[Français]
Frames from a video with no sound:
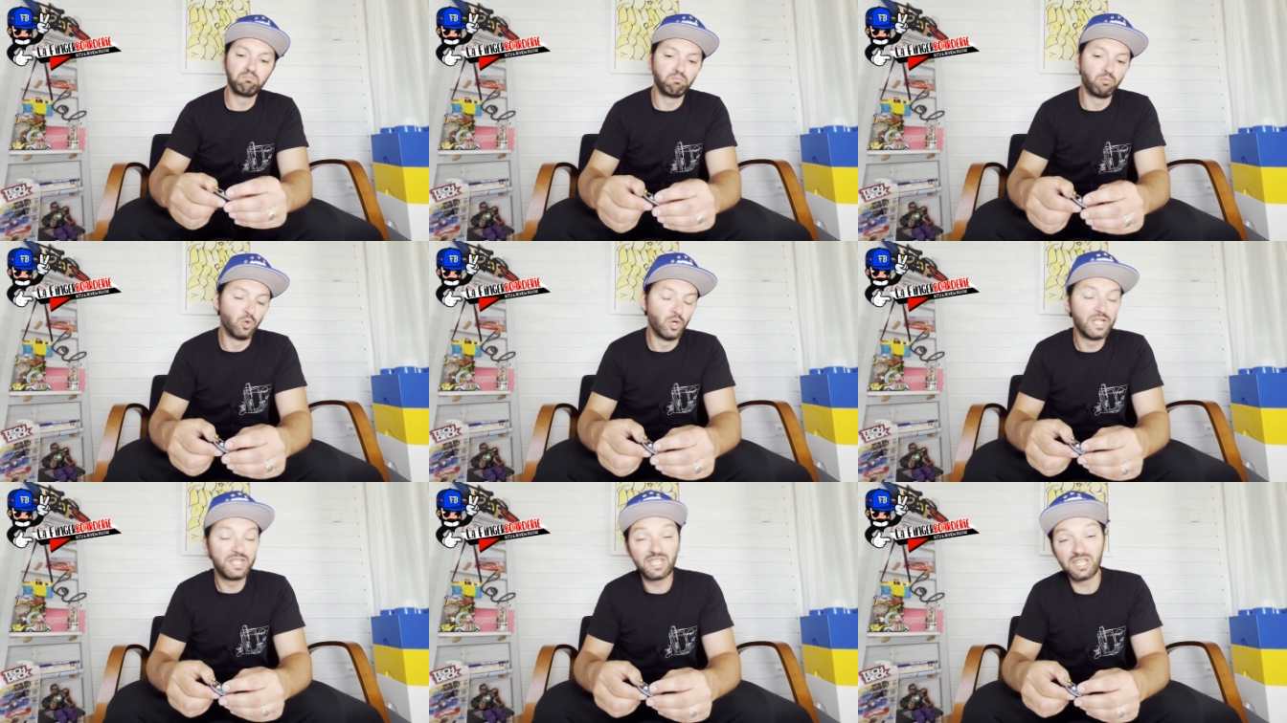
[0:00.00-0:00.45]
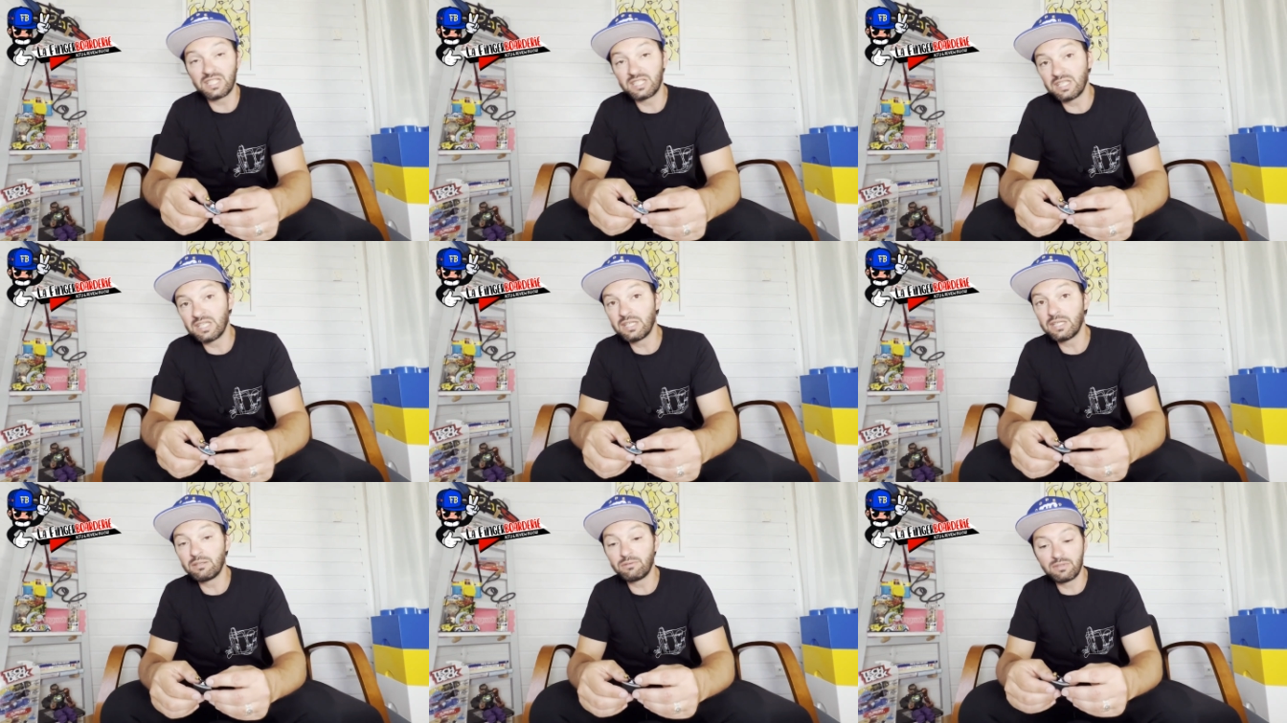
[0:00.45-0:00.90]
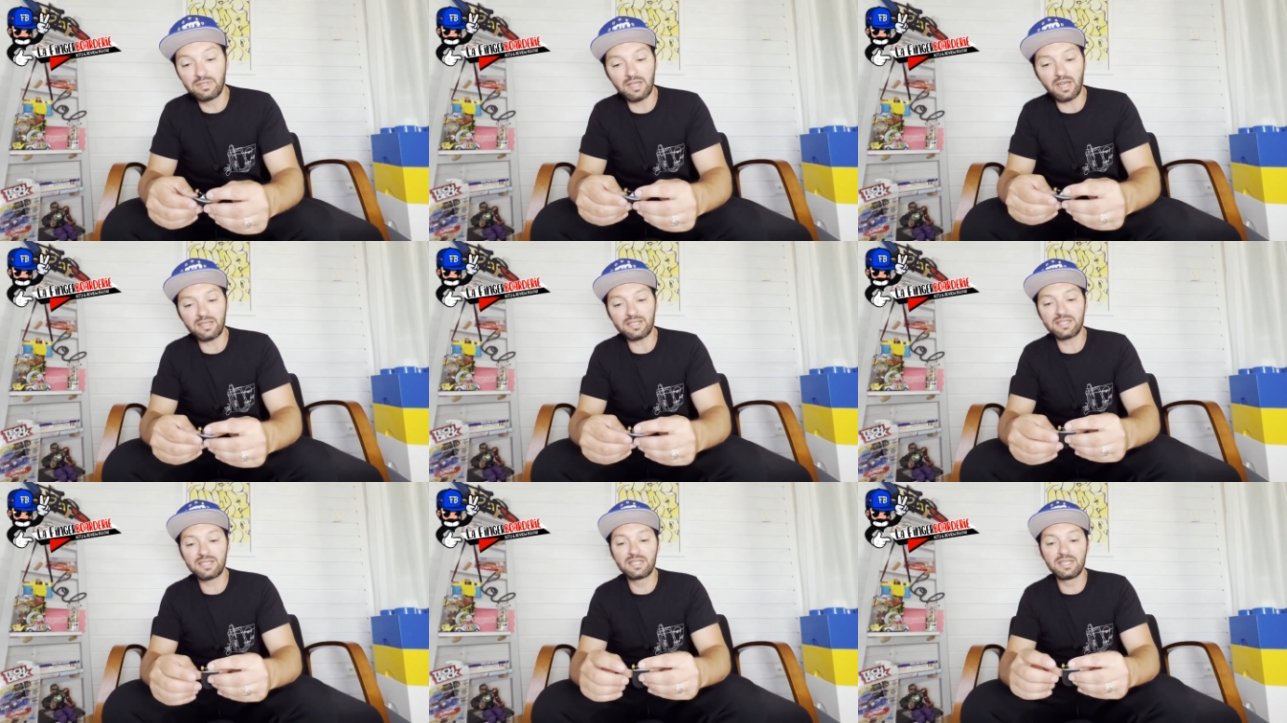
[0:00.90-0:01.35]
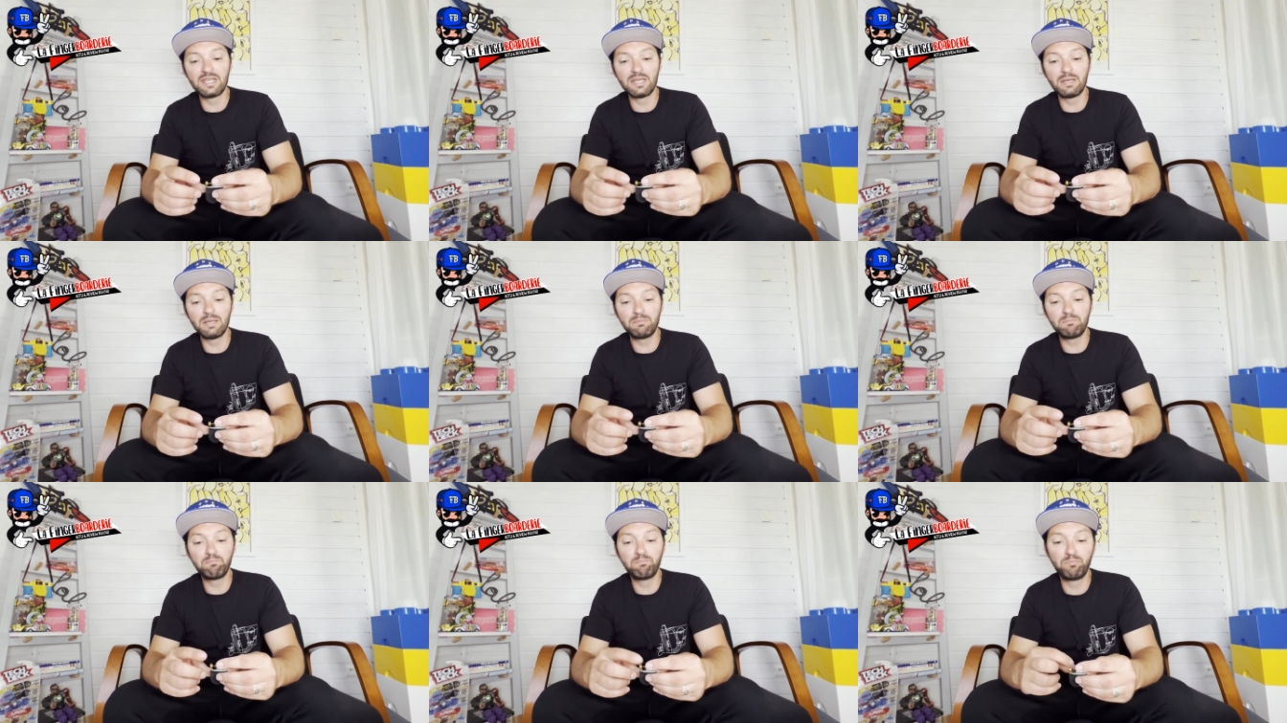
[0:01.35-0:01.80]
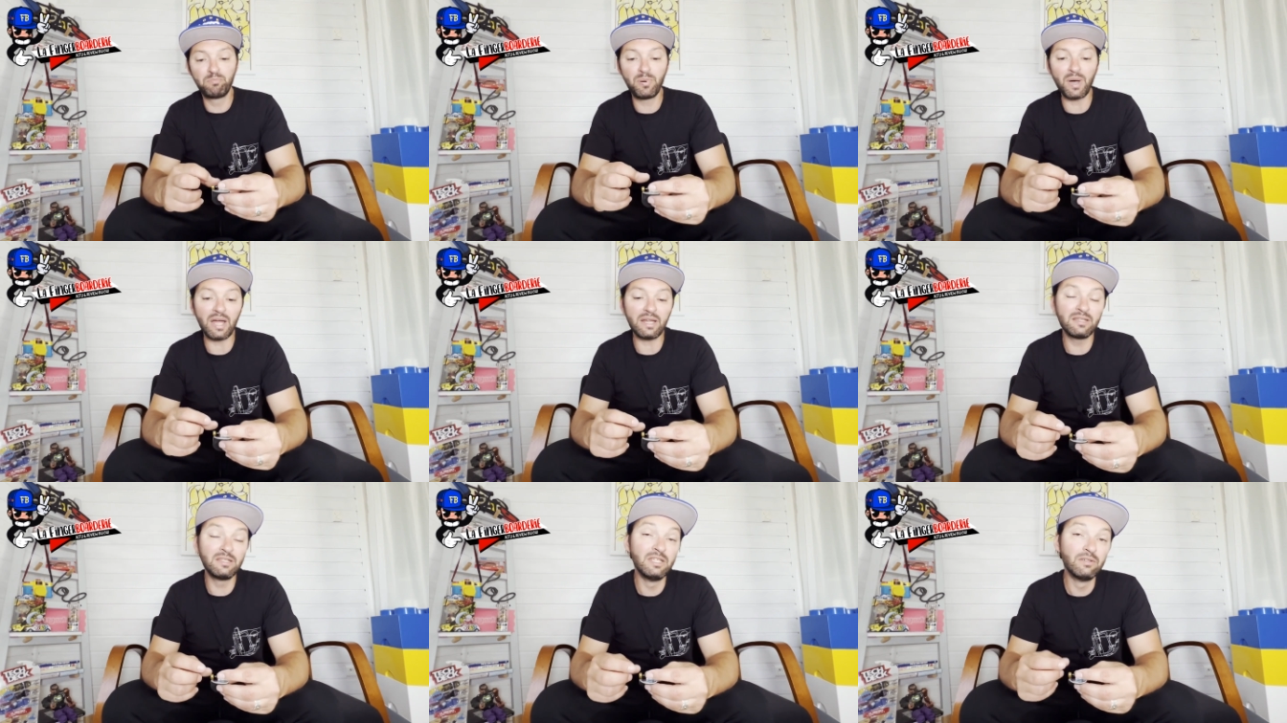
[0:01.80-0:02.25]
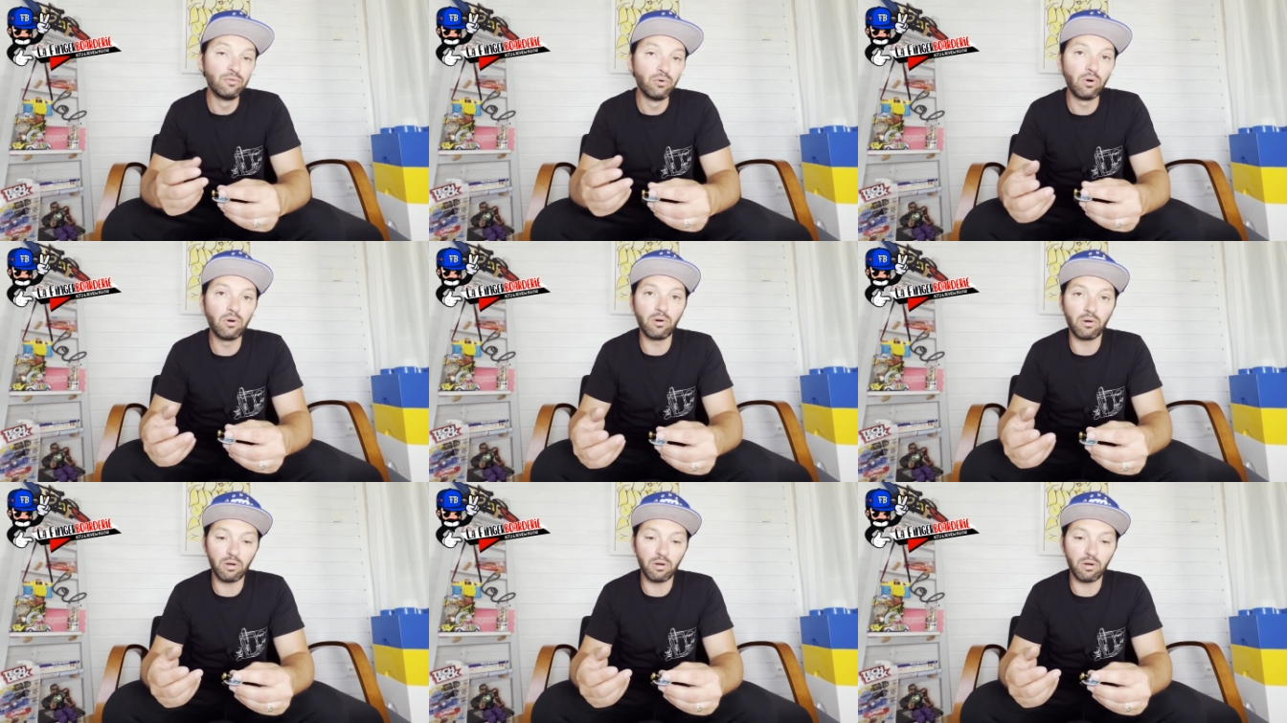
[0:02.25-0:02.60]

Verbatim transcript: wheels qui étaient d'assez bas de niveau.